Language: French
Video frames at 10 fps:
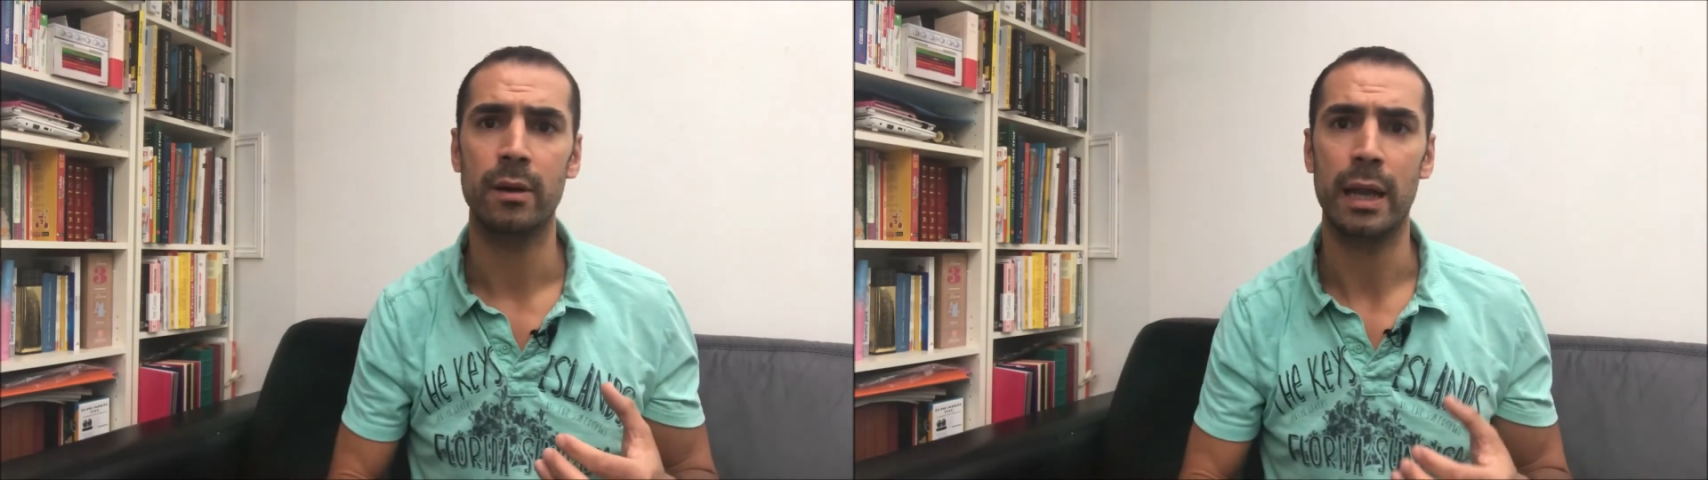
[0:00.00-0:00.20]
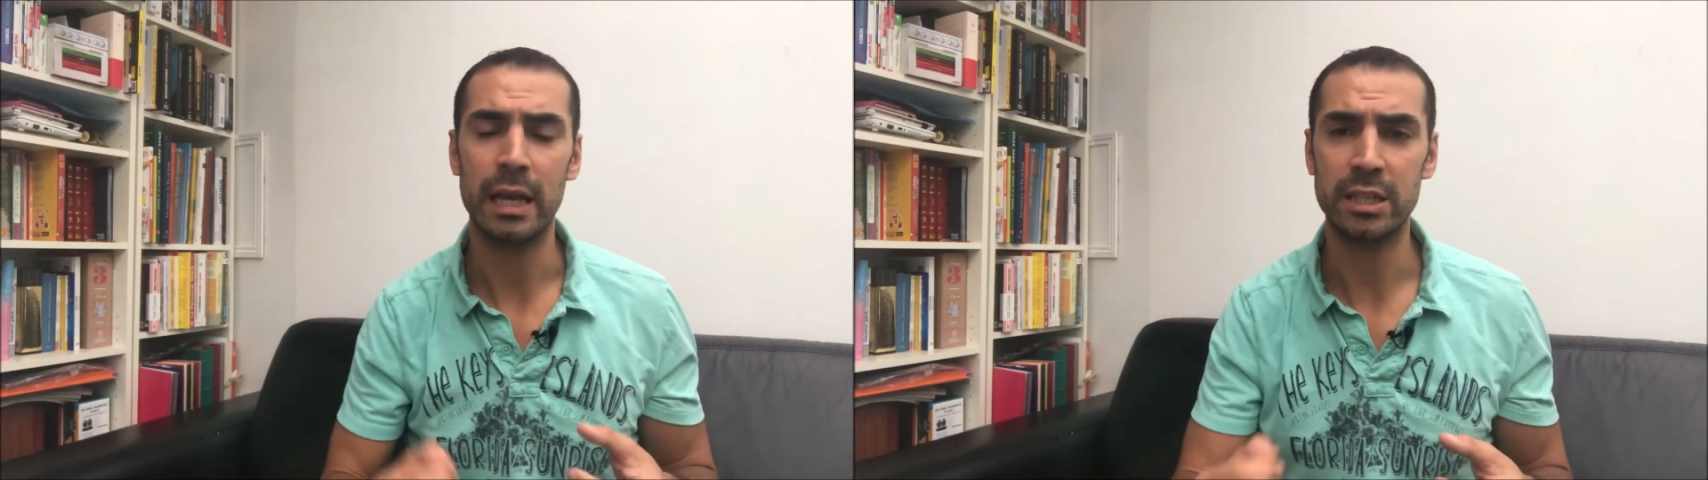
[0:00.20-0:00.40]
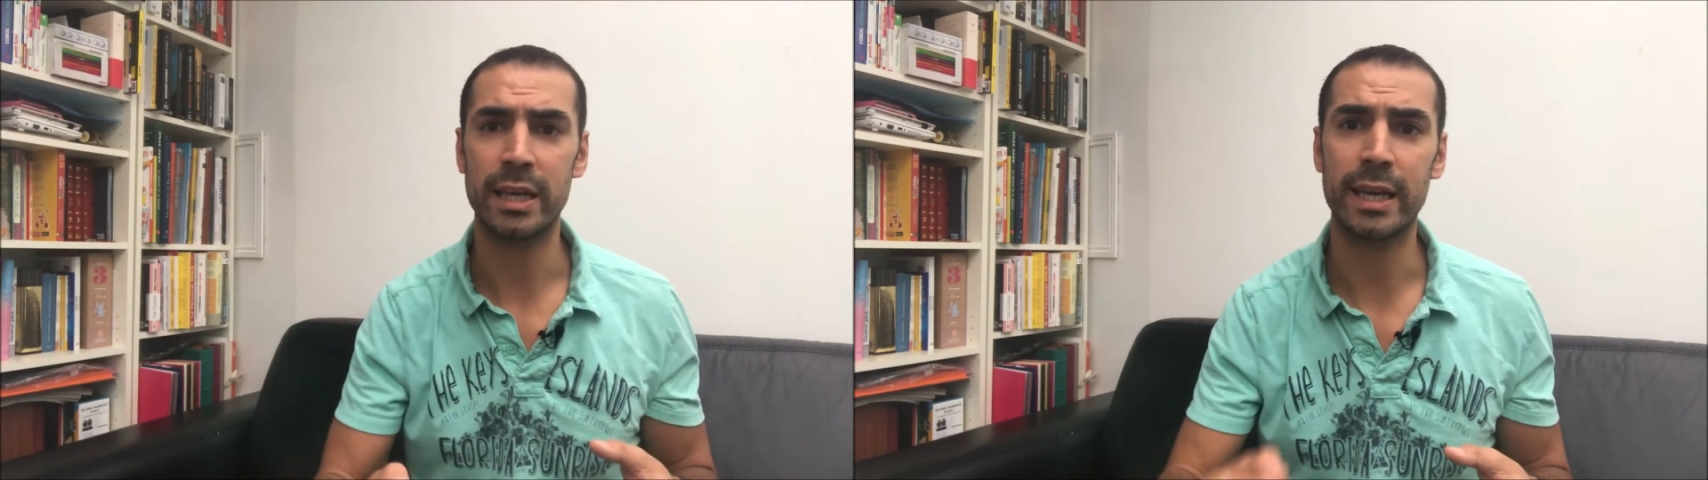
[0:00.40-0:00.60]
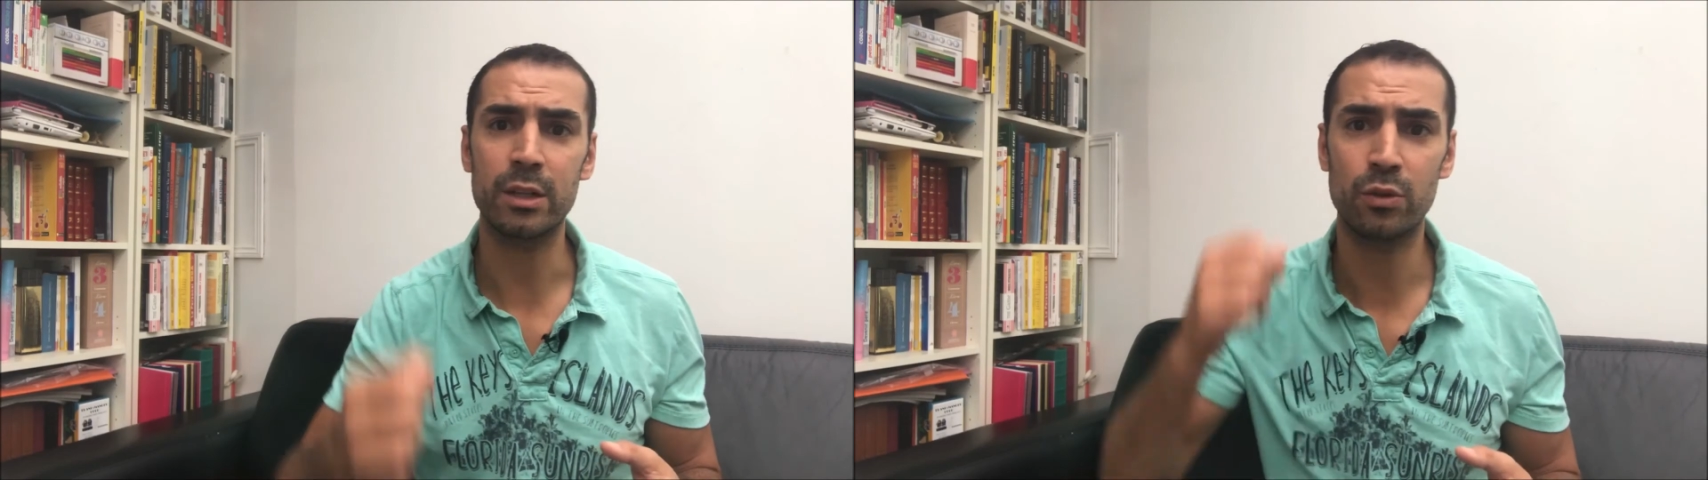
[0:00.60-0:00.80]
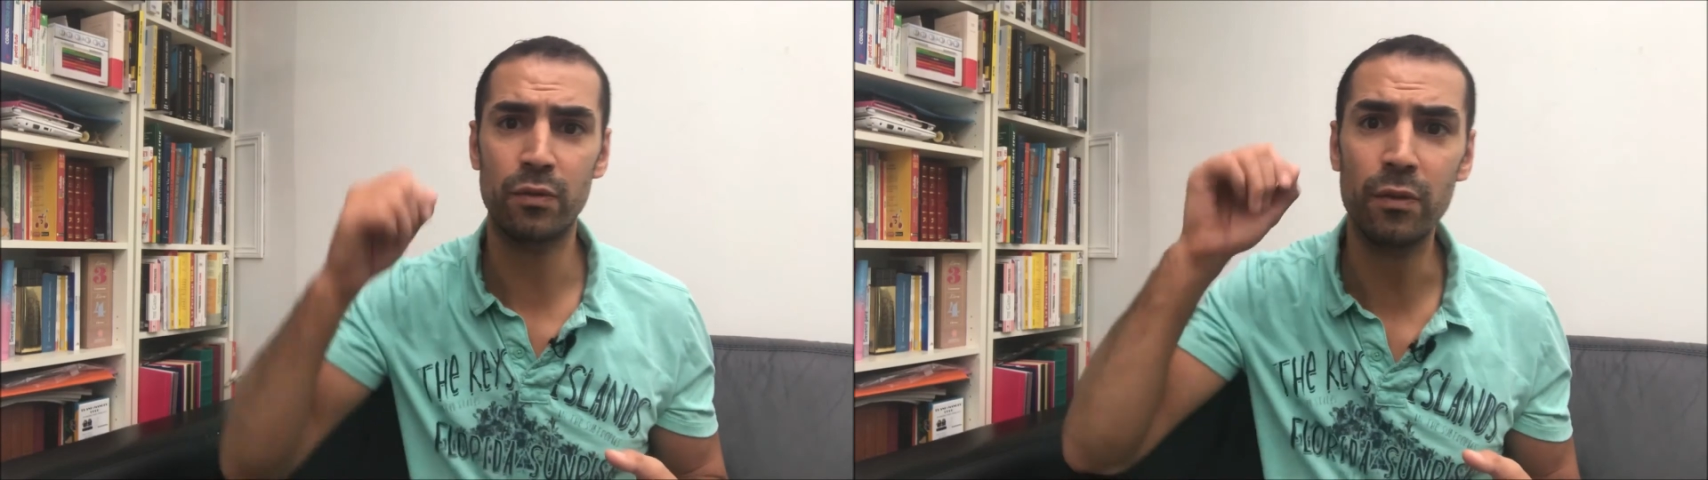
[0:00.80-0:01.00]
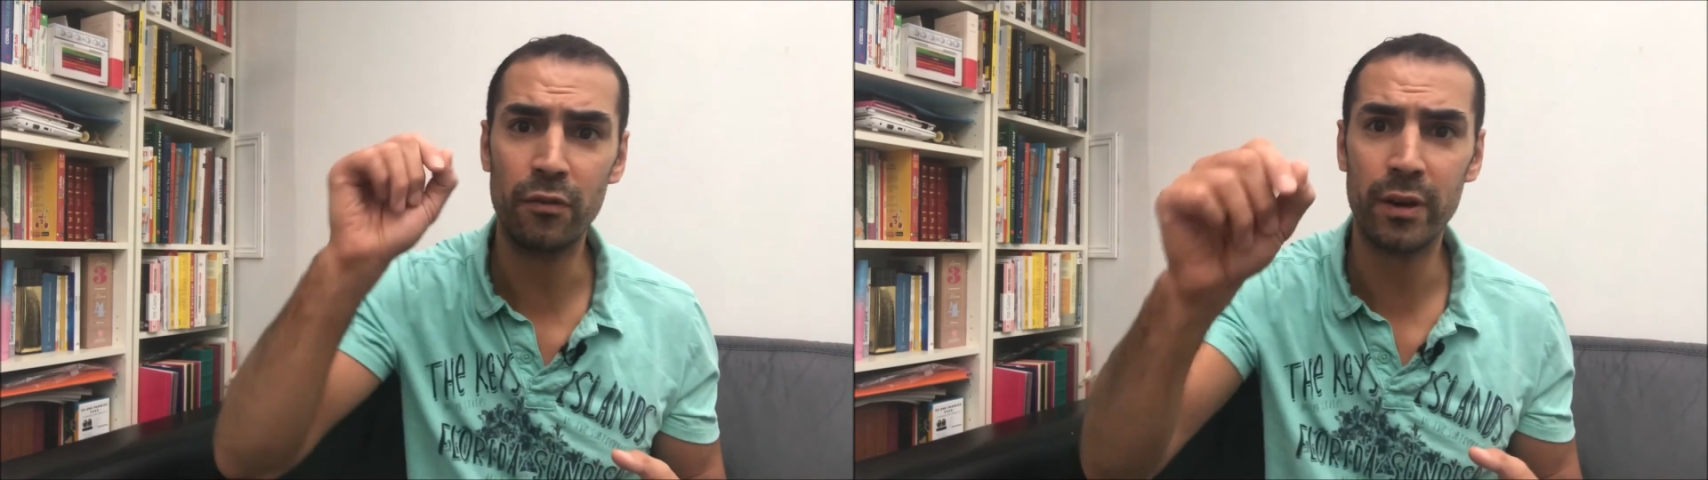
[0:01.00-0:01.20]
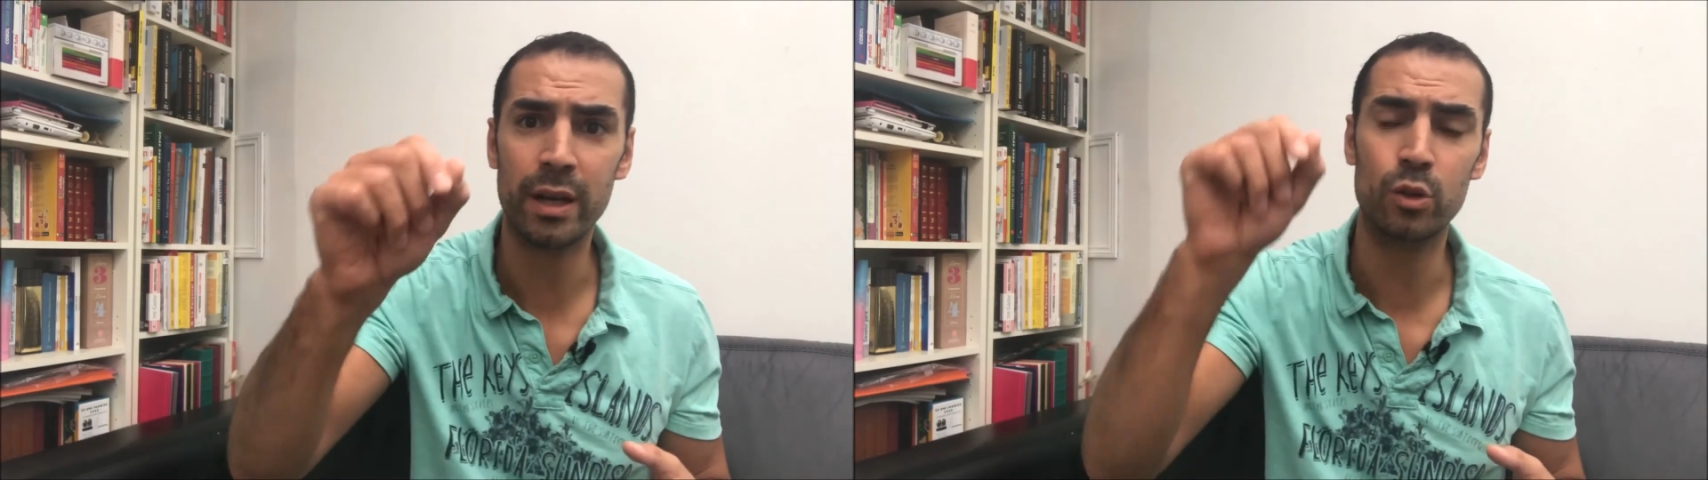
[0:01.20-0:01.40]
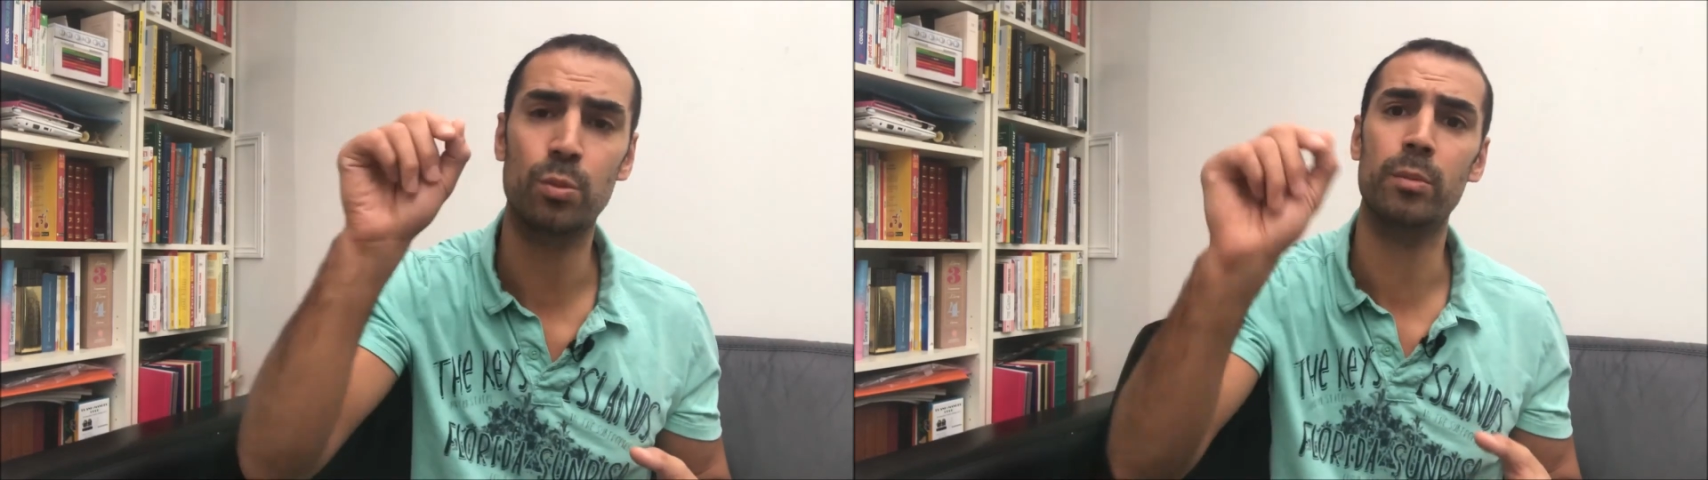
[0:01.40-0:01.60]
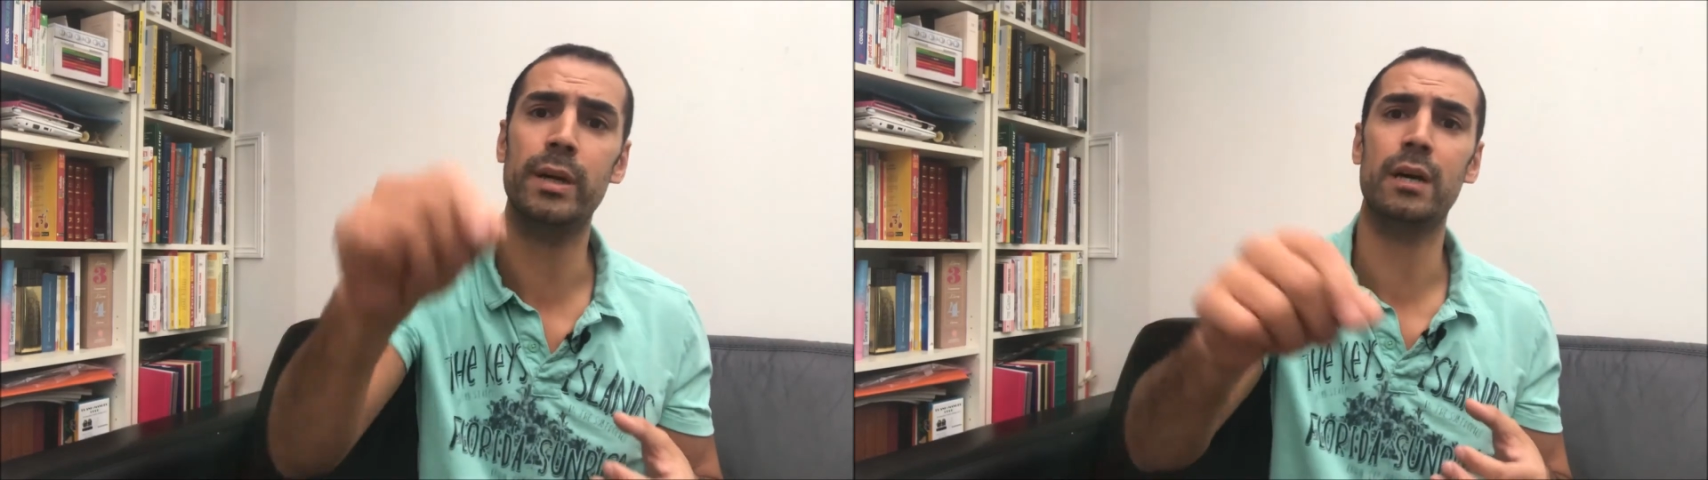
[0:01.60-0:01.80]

l'âge à laquelle tu veux faire ton premier